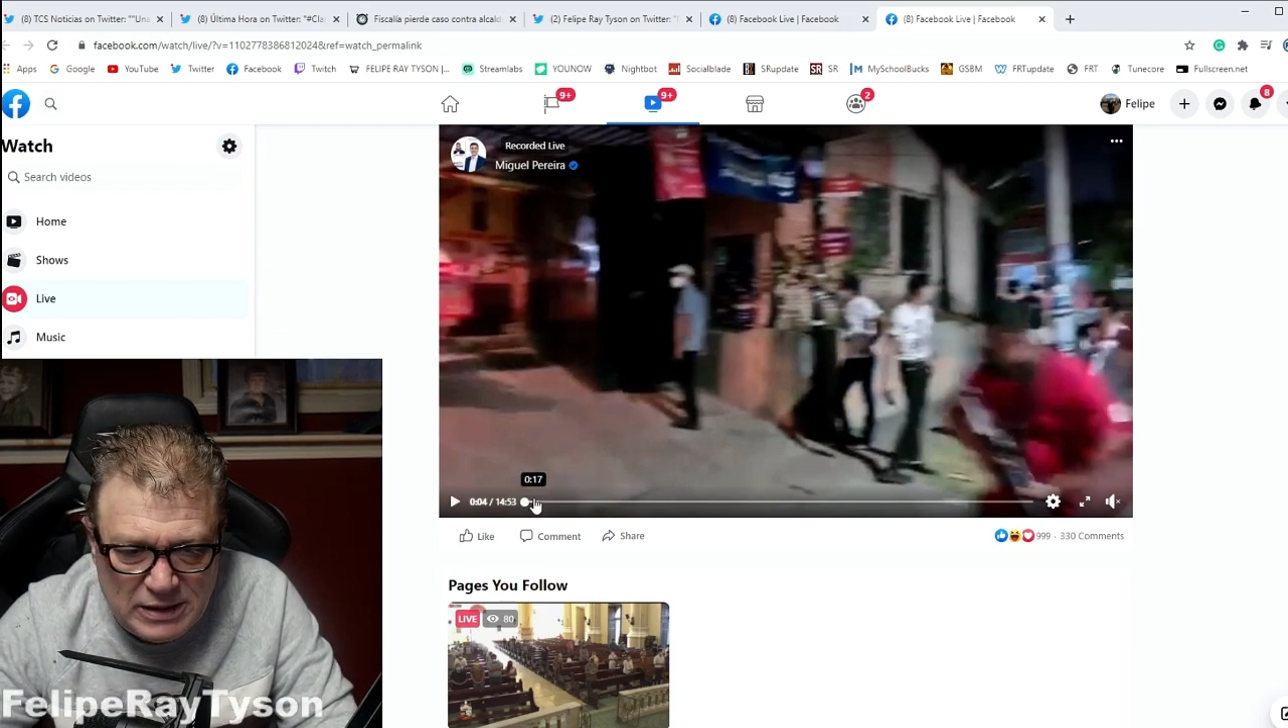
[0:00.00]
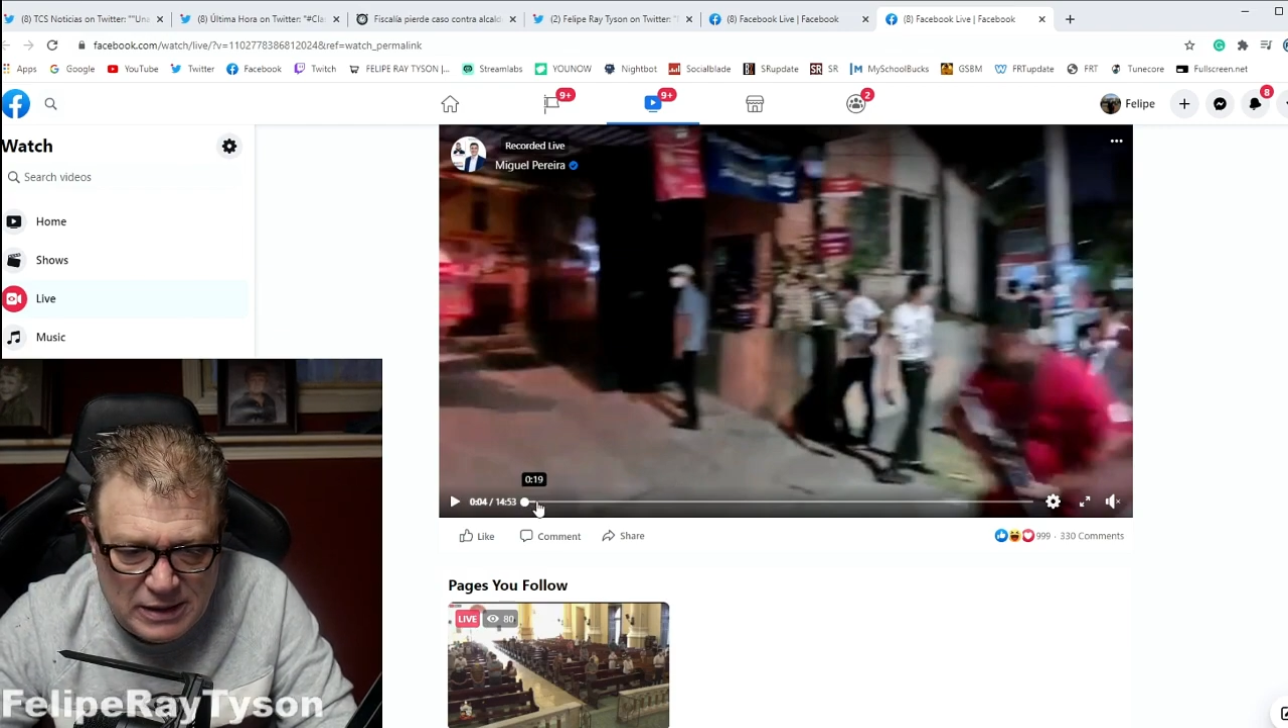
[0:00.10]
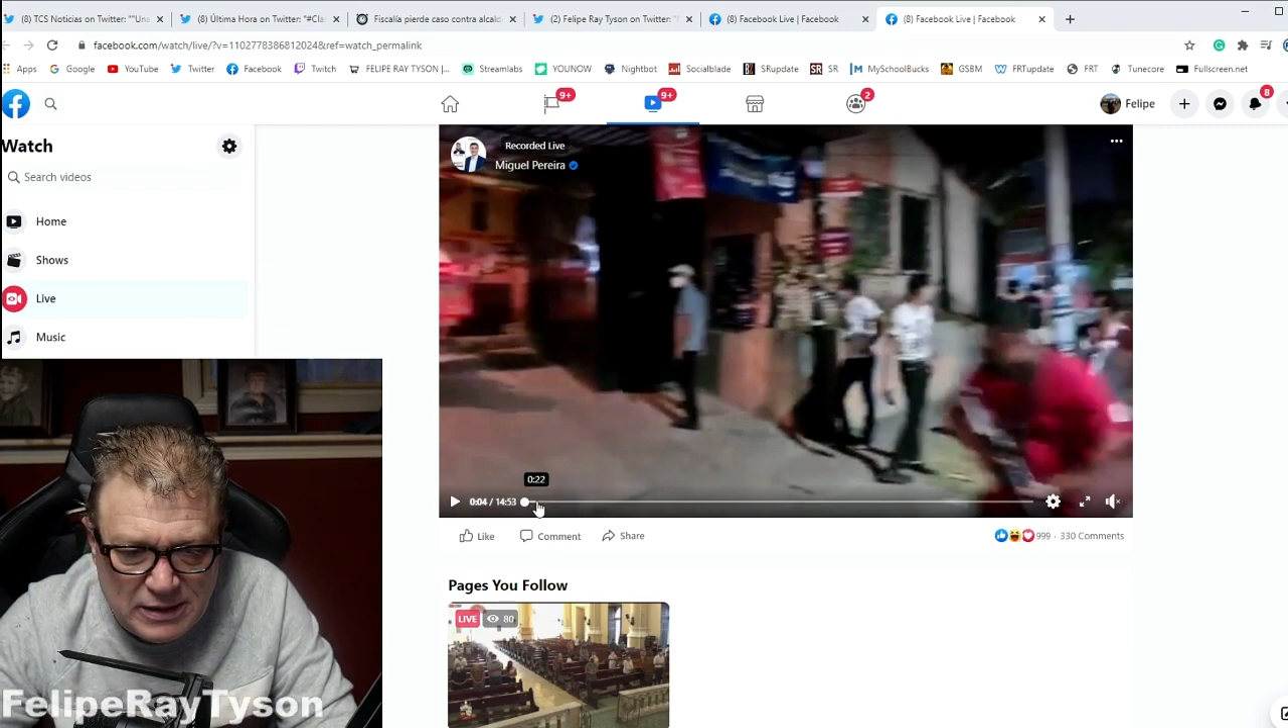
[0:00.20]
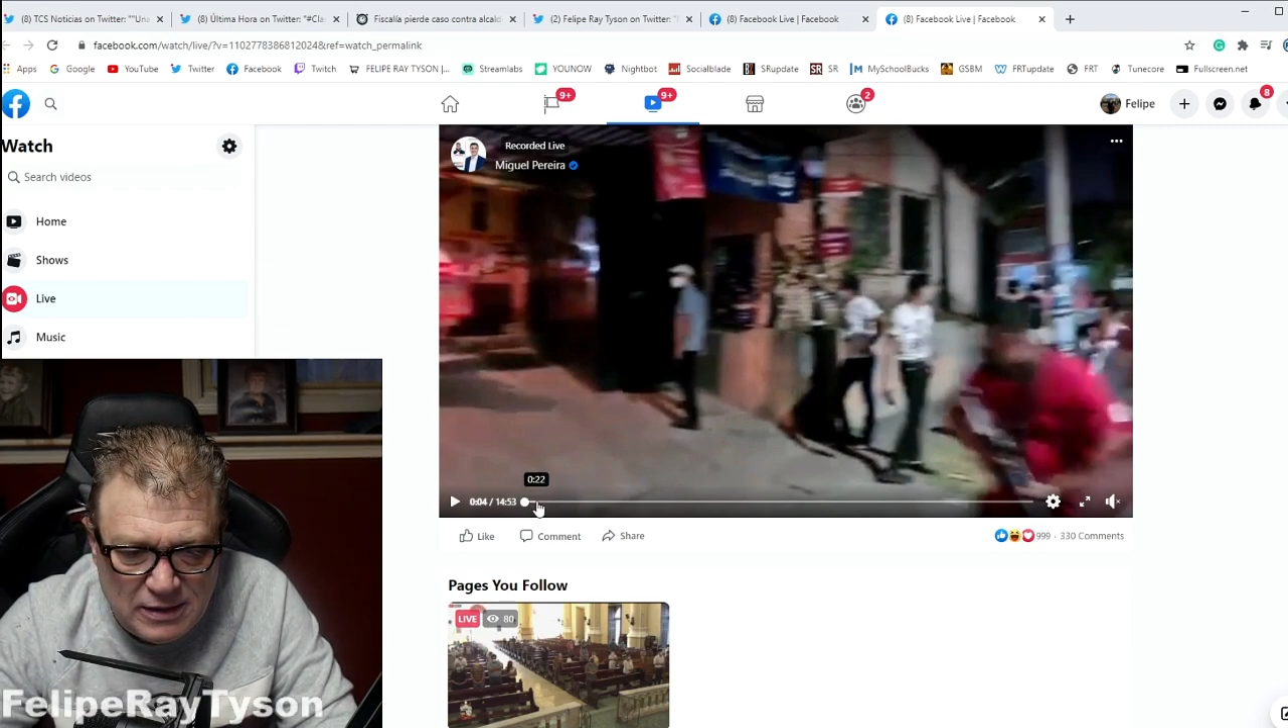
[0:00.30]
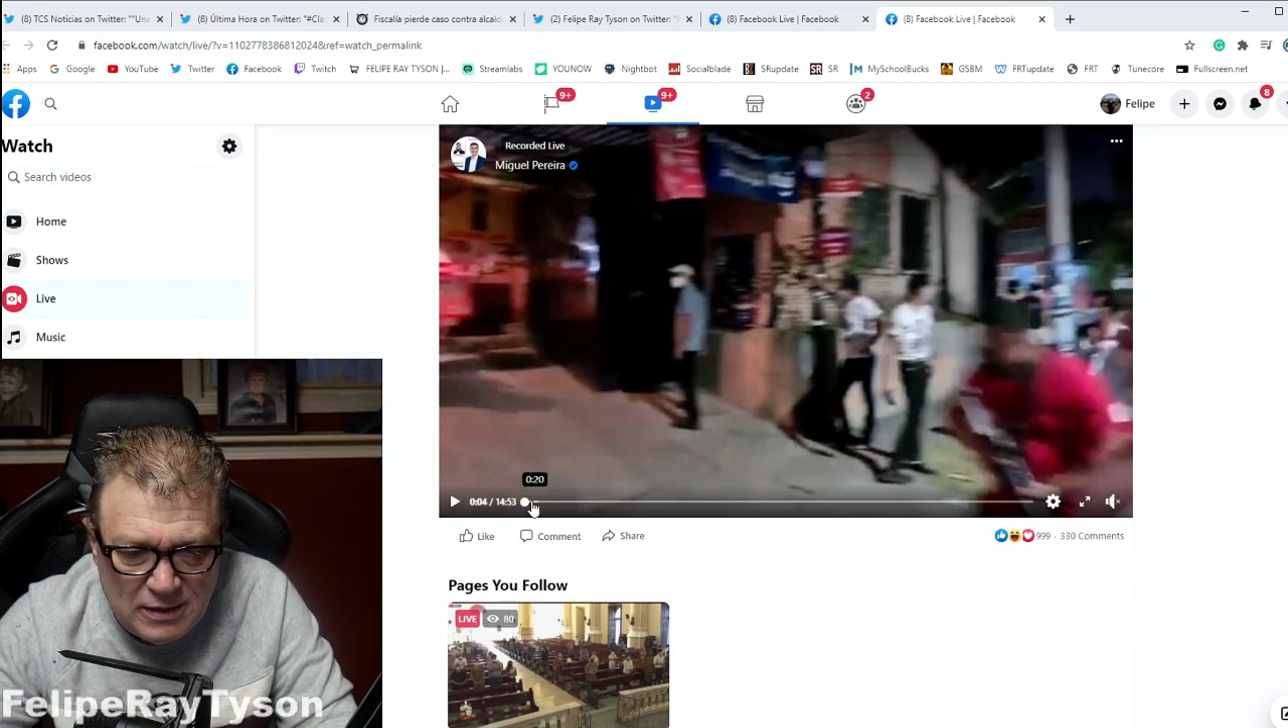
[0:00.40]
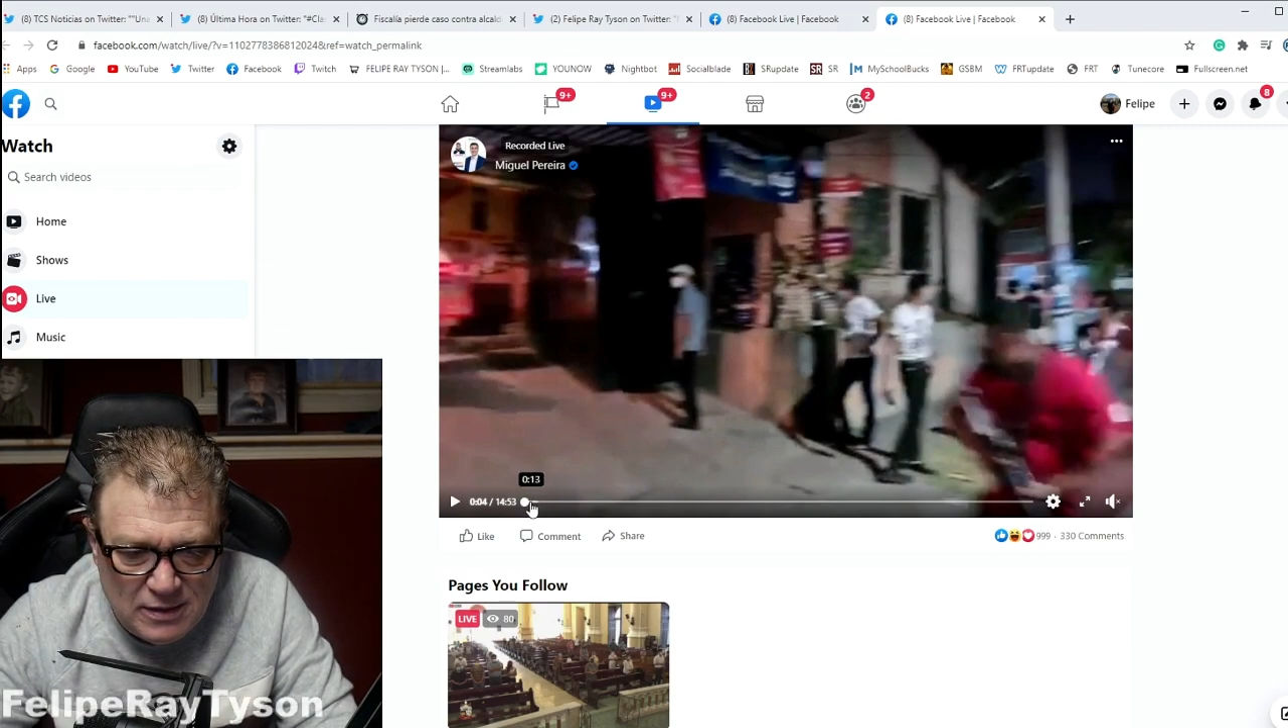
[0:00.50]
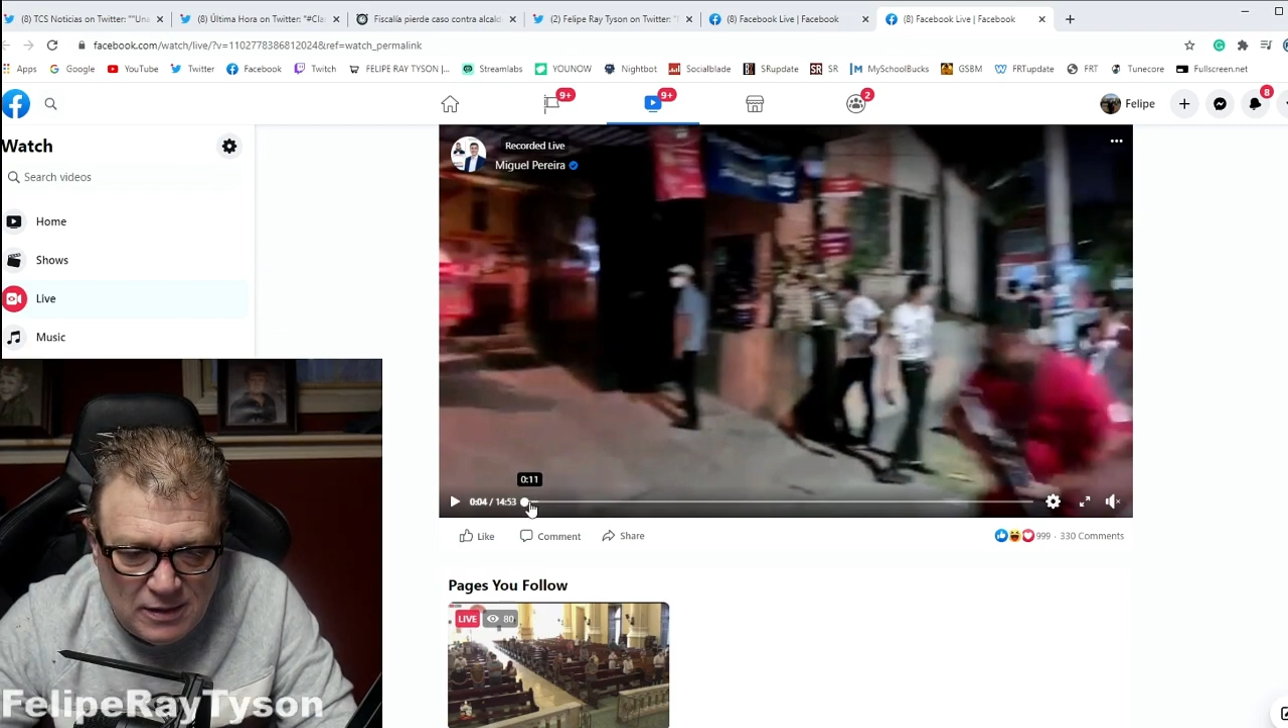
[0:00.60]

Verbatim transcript: nada.